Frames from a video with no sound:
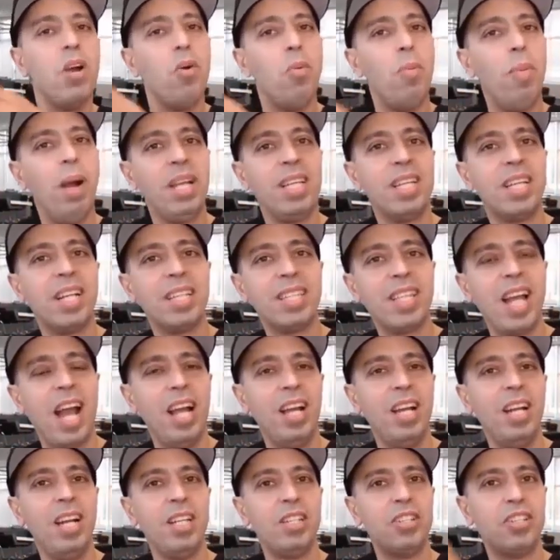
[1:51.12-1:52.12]
ومن بعديك
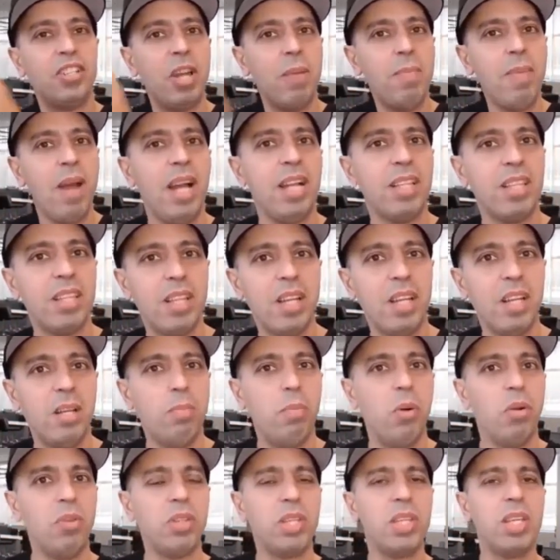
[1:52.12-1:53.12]
طاح جماعة
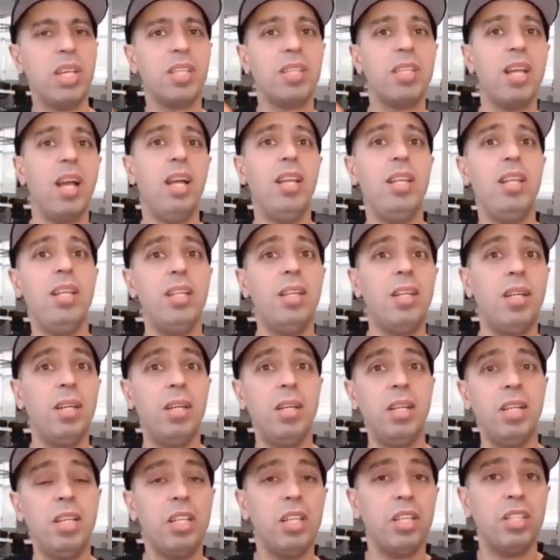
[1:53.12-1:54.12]
البوندية تاع
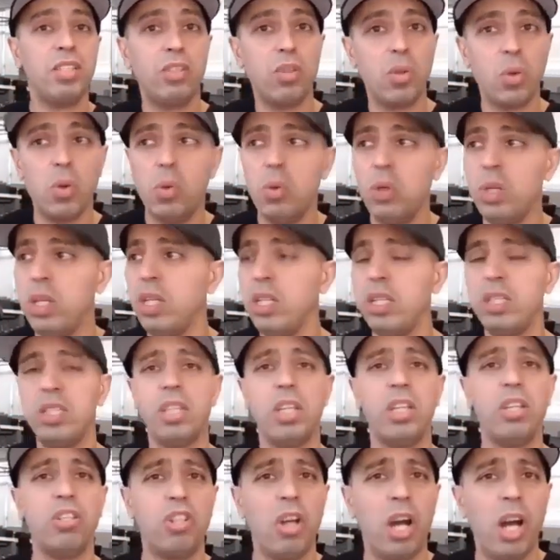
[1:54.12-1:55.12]
اليسق
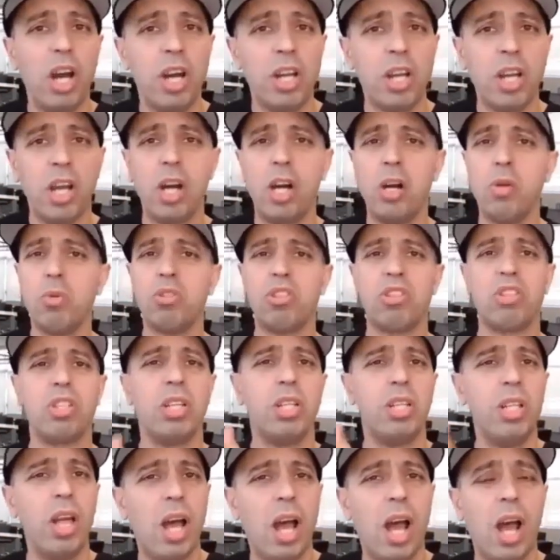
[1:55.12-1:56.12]
والتجارة
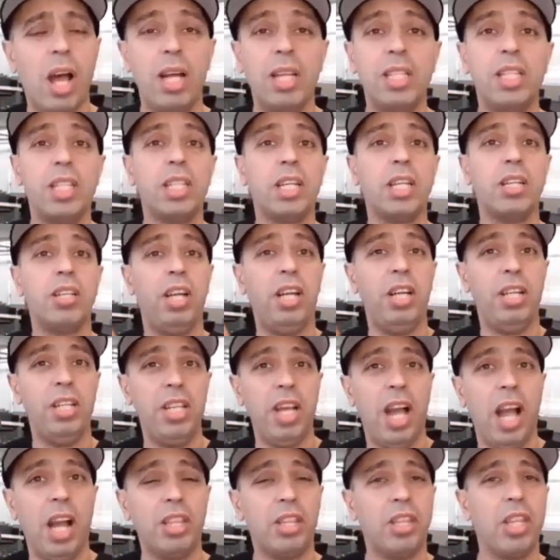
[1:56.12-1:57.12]
والصناعة هذيك
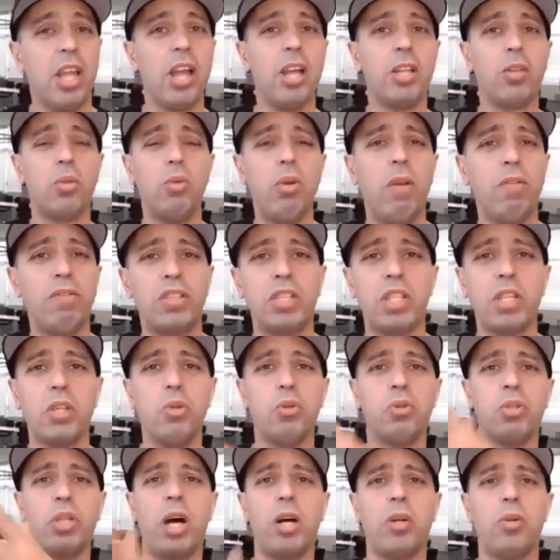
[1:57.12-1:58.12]
حلي حداد ولف
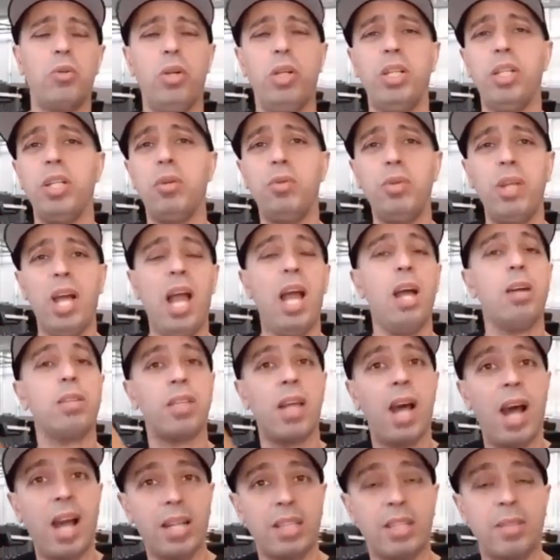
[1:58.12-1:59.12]
سيودار وعليه ونحى
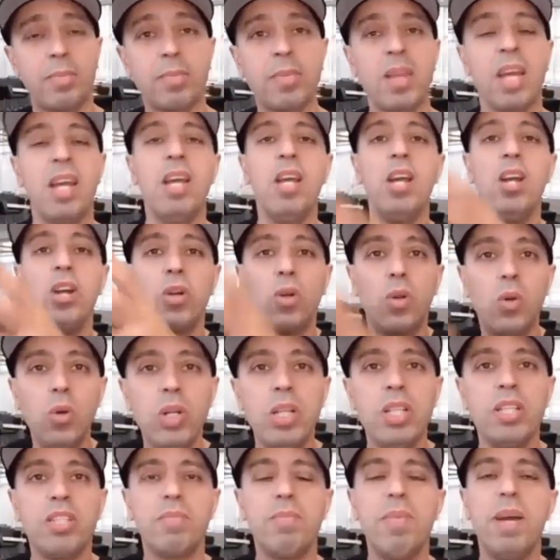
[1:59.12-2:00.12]
طاحت
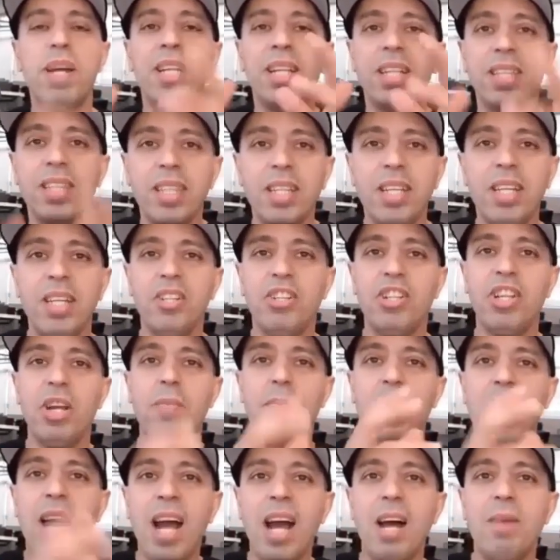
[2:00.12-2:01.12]
كل سمانة تطيح
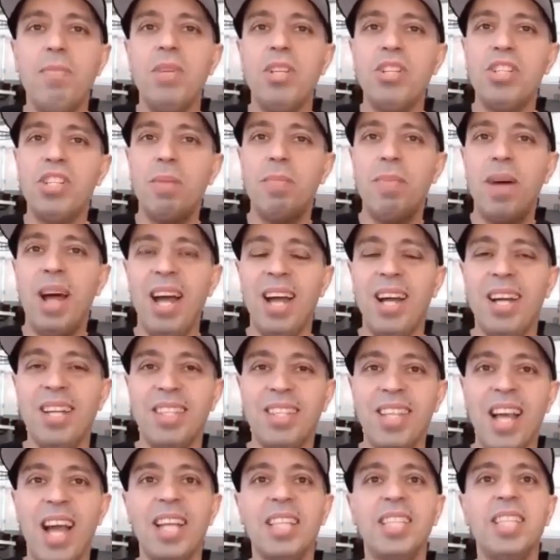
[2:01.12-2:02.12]
جماعة من
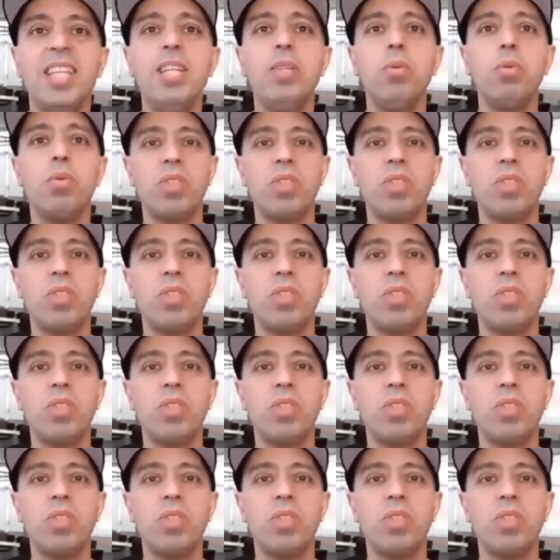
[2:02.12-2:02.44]
جماعات حتى